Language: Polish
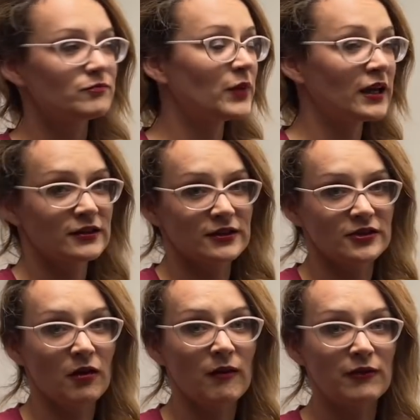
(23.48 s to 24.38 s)
pięknie
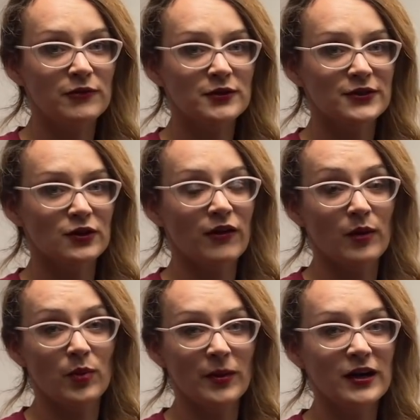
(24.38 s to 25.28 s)
działała,
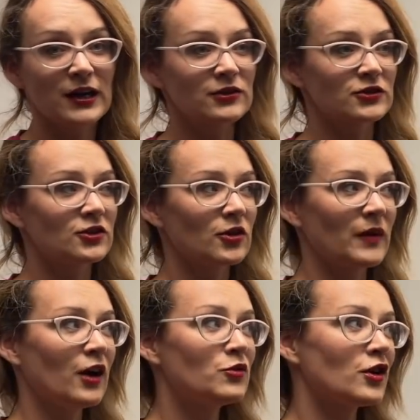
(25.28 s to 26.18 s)
funkcjonowała, pomagała roślinom,
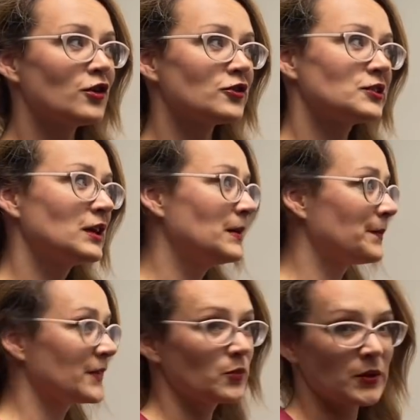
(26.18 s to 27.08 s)
a u kogoś
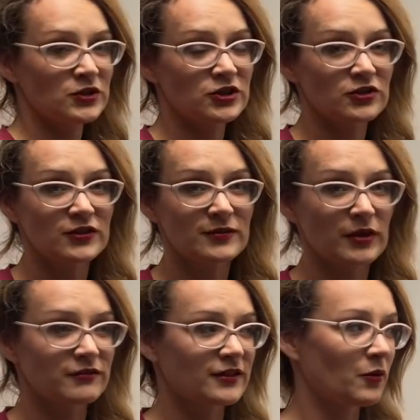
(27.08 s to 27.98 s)
zupełnie się to nie
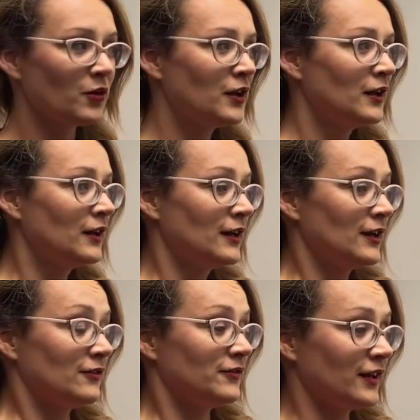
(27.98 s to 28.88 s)
sprawdzało
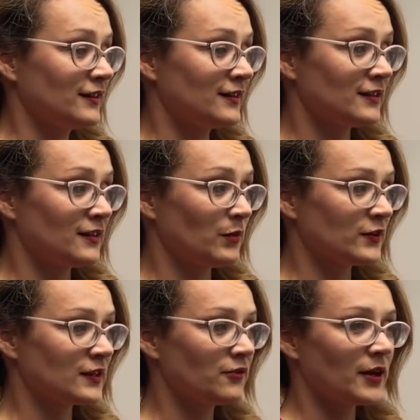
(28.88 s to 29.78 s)
więc
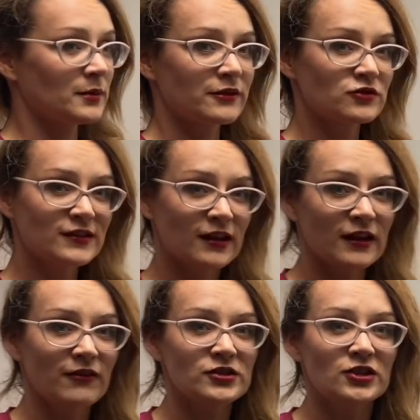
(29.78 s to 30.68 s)
postanowiłam te wszystkie
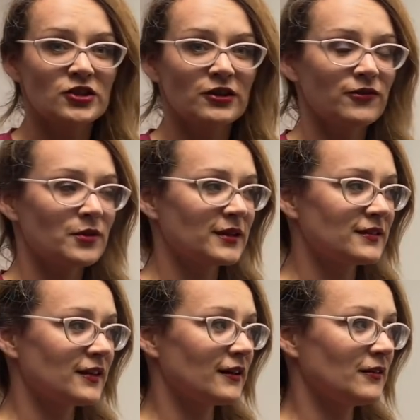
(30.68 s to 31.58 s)
najważniejsze
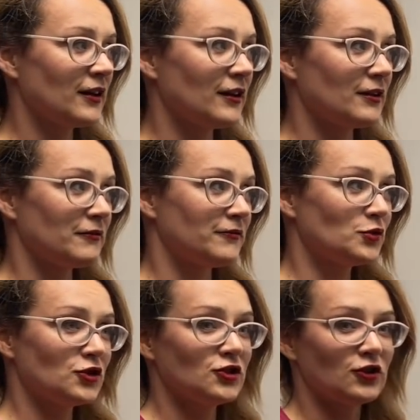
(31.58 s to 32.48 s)
informacje e,
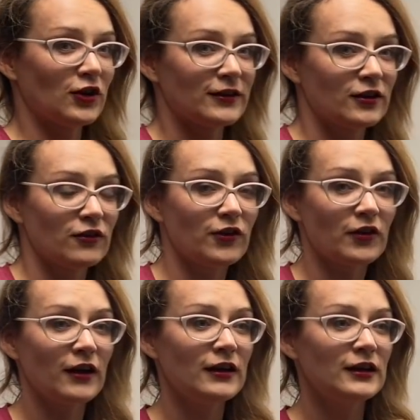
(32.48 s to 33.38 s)
wrzucić do jednego
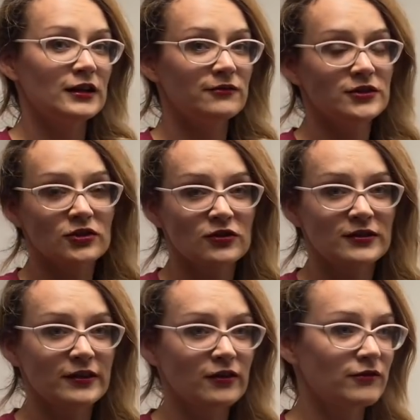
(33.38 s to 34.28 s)
wora i
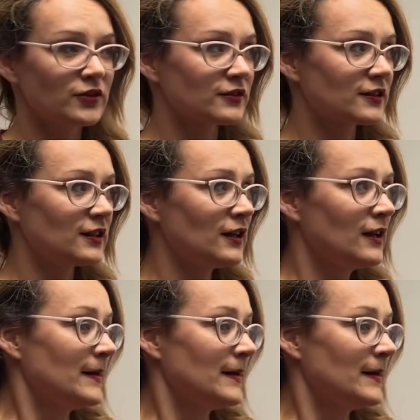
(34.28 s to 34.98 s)
wyciągnąć z tego wnioski.